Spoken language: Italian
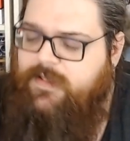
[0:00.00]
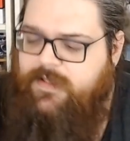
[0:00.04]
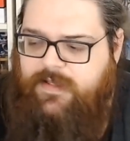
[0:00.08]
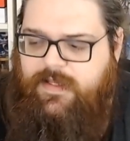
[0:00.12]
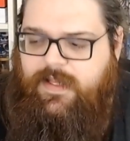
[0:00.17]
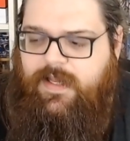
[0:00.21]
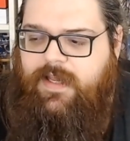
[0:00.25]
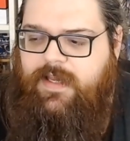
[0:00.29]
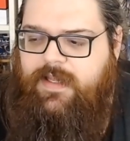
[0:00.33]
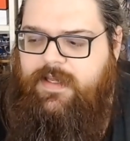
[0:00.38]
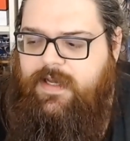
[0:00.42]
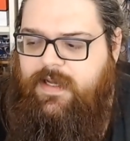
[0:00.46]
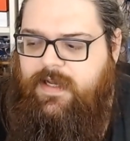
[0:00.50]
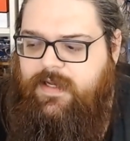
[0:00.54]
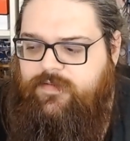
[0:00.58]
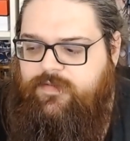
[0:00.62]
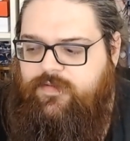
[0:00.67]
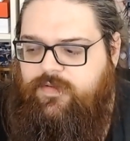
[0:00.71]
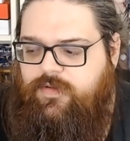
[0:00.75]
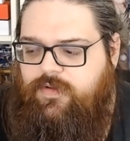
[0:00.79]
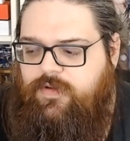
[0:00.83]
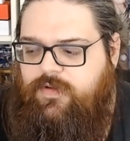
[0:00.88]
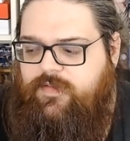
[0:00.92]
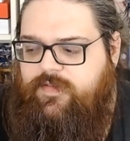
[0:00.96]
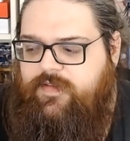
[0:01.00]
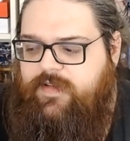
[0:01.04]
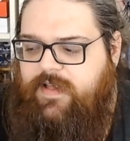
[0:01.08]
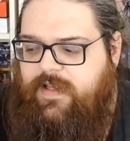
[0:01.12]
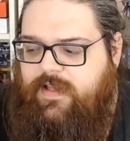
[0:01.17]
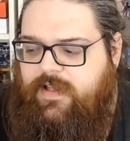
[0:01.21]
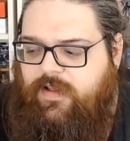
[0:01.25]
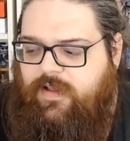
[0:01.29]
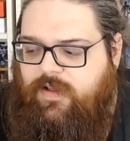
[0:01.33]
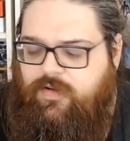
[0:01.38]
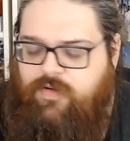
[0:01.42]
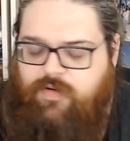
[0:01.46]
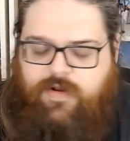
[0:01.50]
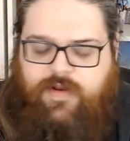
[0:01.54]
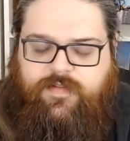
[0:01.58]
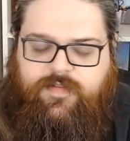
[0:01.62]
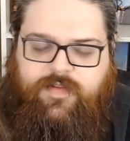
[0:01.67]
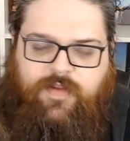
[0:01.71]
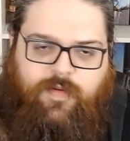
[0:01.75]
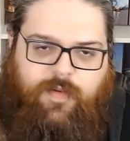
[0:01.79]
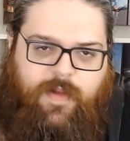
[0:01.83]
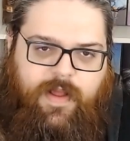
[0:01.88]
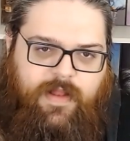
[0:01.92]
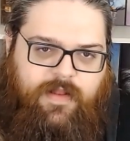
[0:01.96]
nel caso non lo stiate ancora
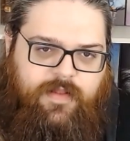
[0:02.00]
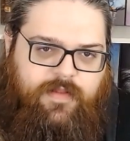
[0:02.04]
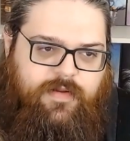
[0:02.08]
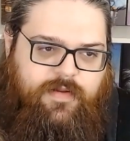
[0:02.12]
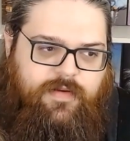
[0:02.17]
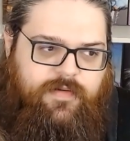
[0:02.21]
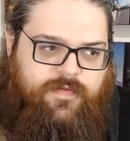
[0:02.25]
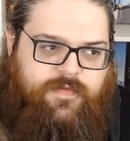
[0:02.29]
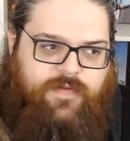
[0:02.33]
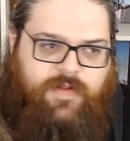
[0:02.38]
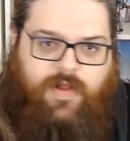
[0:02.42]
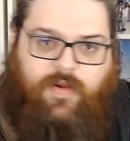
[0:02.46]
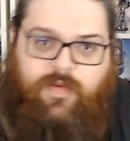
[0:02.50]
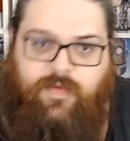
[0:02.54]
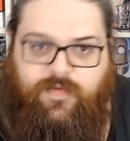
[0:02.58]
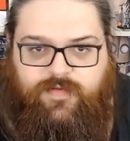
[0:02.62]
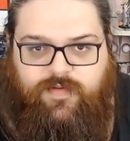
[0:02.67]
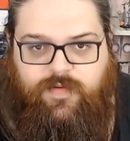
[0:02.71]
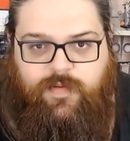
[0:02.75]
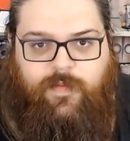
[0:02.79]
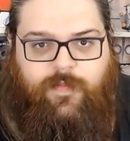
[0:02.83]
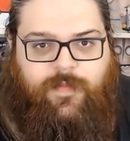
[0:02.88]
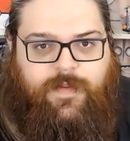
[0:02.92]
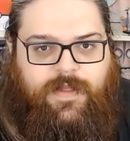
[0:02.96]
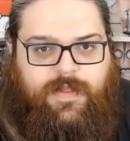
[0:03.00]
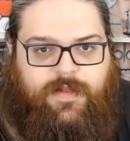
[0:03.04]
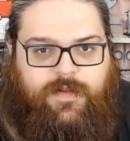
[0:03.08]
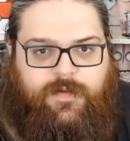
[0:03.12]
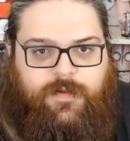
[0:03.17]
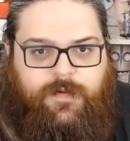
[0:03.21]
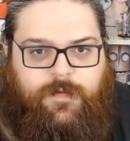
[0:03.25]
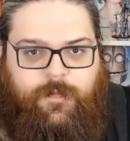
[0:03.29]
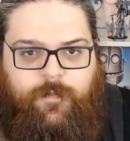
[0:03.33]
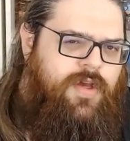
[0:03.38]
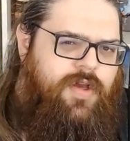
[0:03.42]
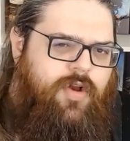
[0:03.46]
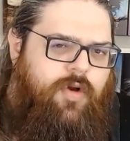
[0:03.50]
seguendo fino a questo momento.